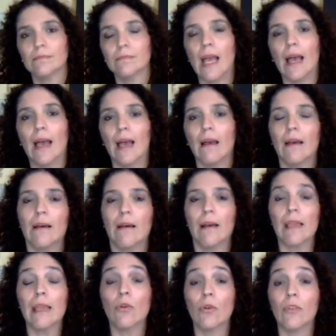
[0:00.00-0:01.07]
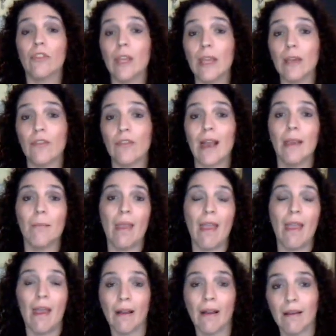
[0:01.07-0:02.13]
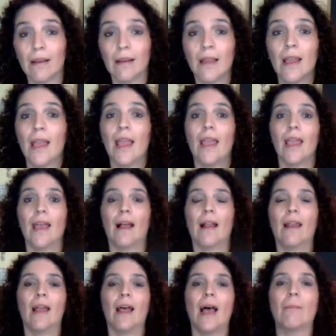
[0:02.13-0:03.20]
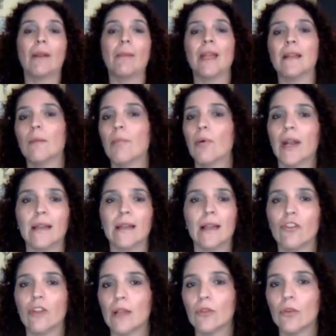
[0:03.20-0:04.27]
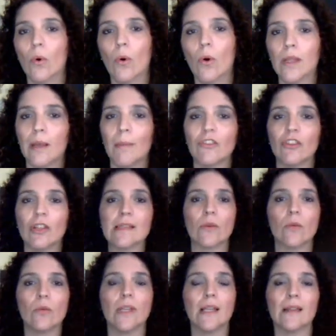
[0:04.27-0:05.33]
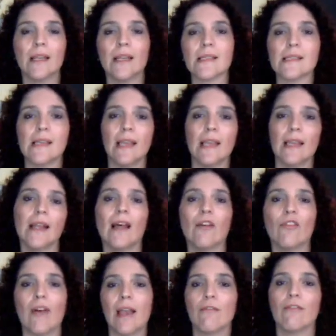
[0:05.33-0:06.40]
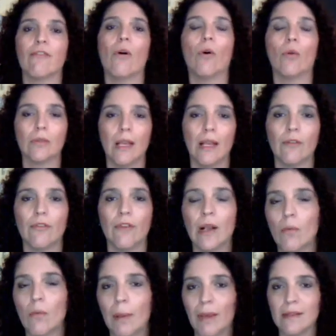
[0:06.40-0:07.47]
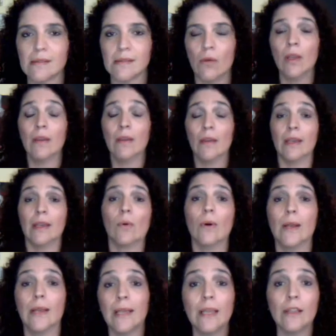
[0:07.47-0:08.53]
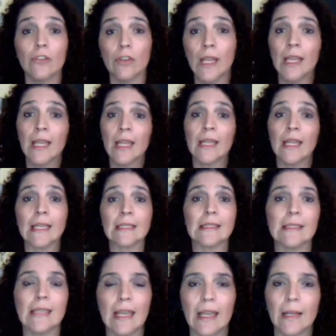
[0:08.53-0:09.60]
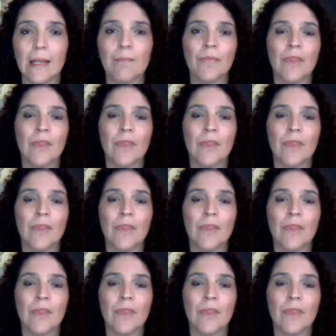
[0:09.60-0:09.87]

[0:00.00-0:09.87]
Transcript: Tá? Inclusive a Rebeca ela a primeira temporada ela está toda, mas na segunda e na terceira ela vai e volta. Ela fica com uma aparição recorrente na série.